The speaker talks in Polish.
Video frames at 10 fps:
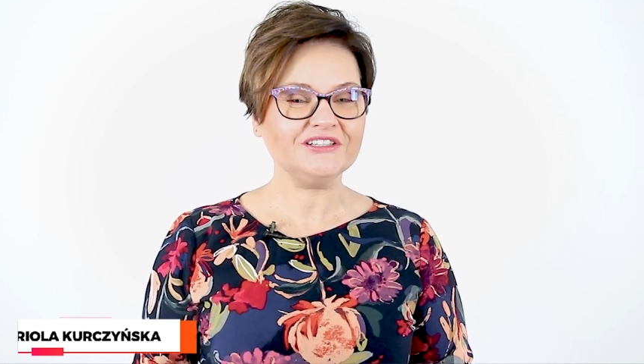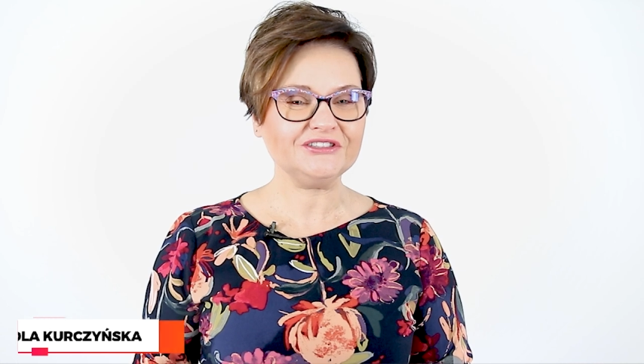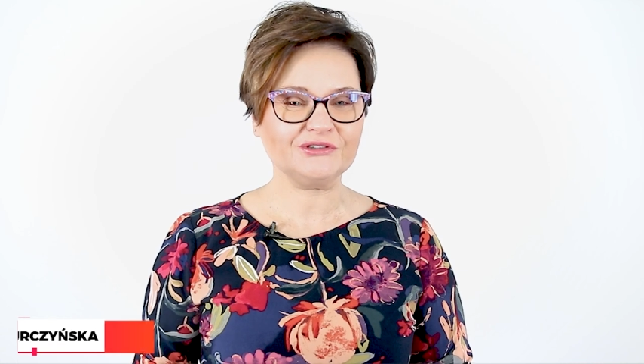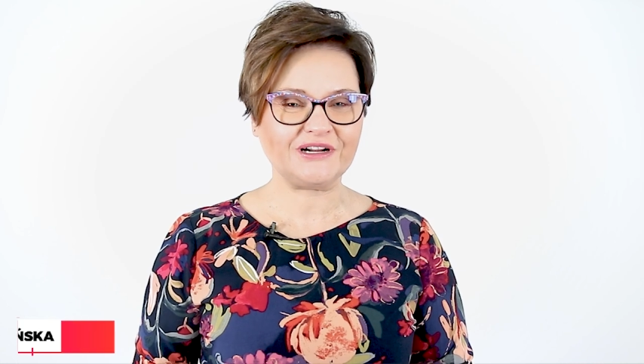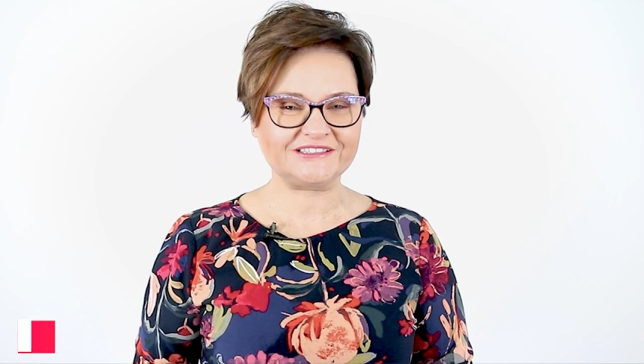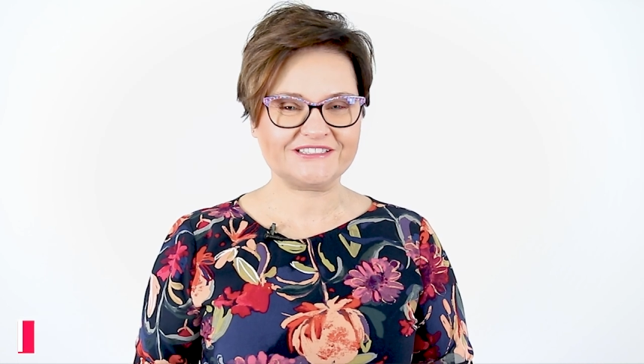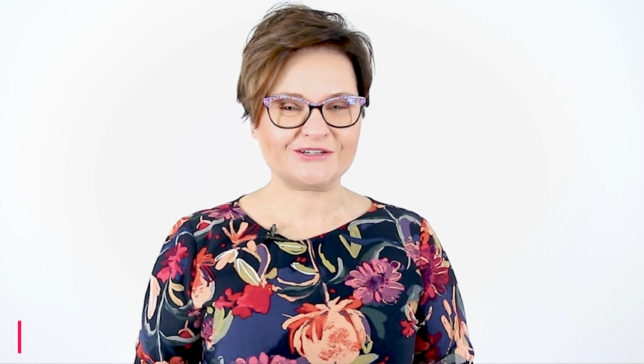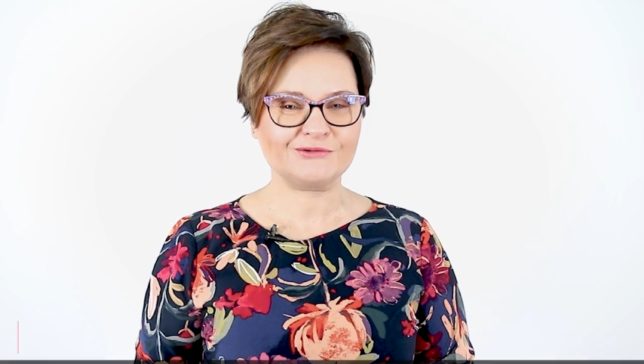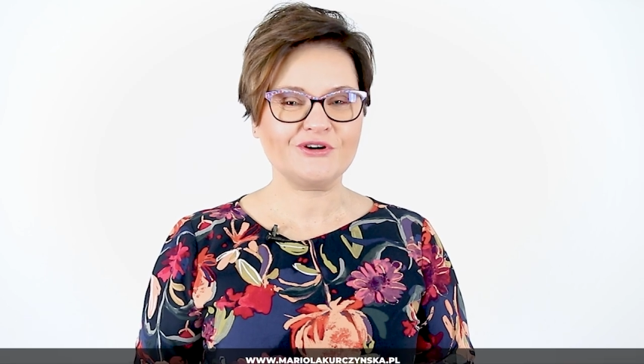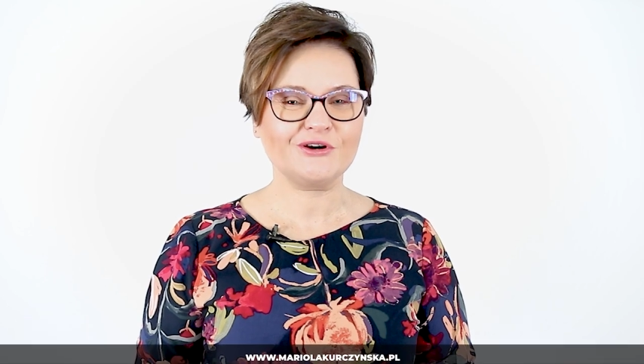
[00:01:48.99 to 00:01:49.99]
i
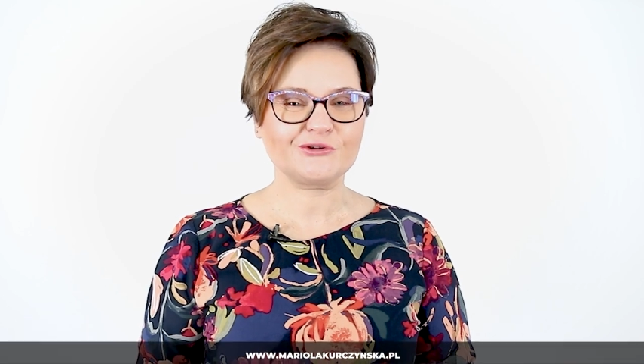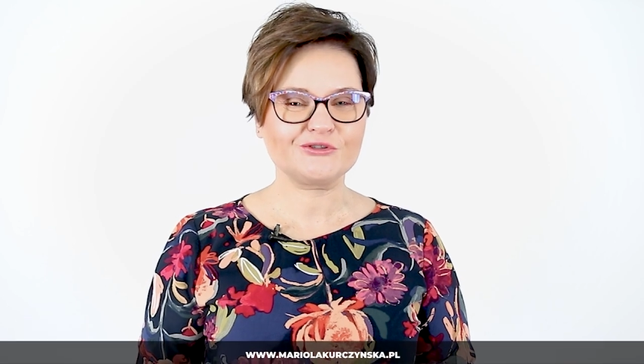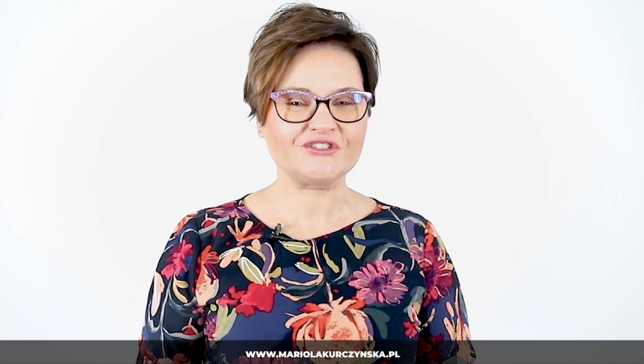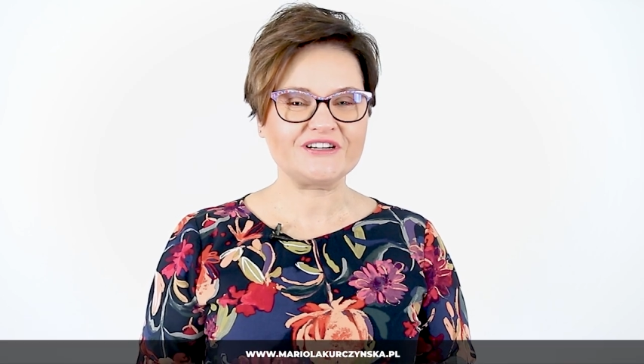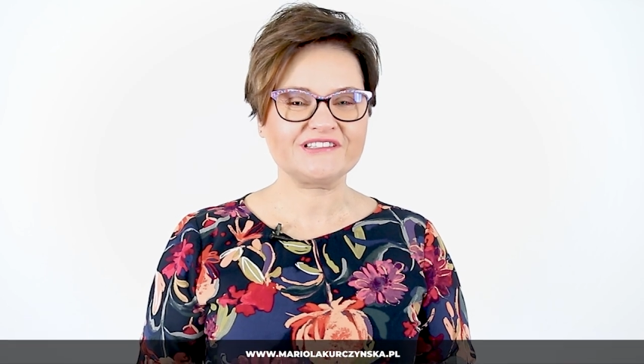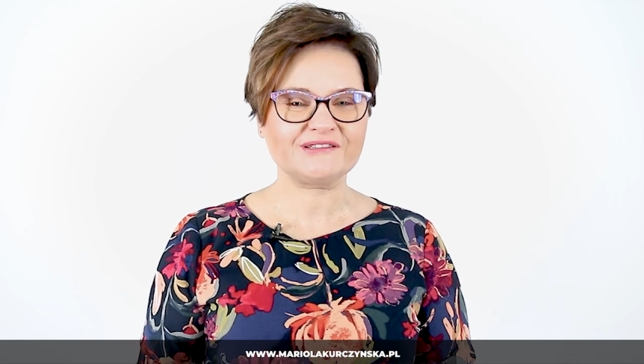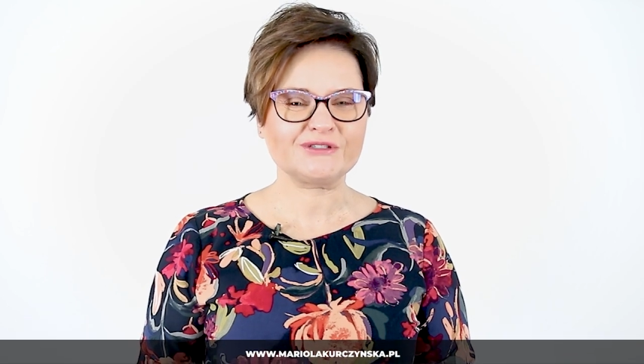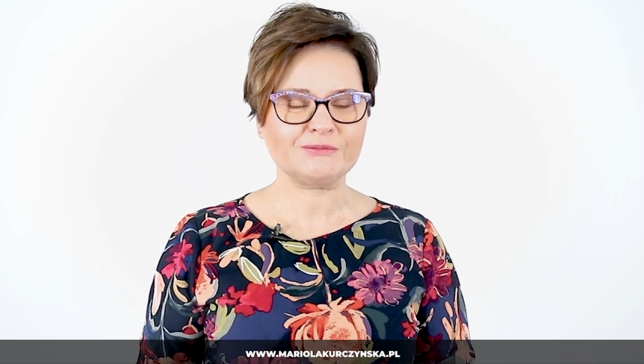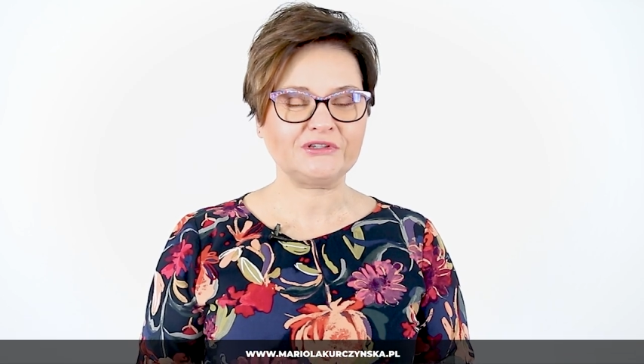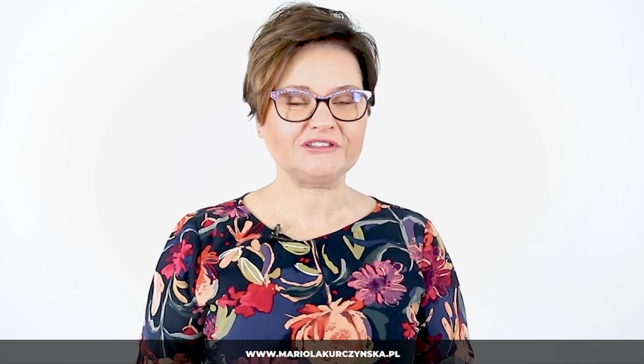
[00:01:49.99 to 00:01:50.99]
doradcą rodzicielskim
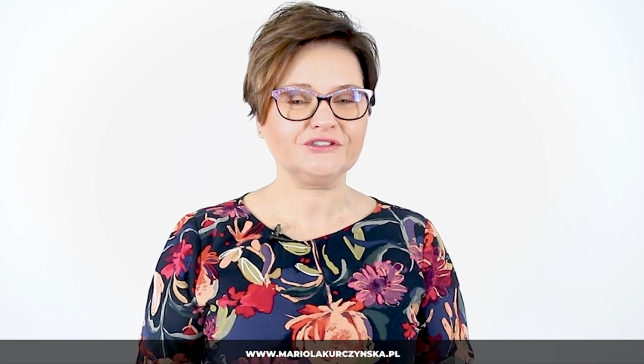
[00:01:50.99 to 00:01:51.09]
z ponad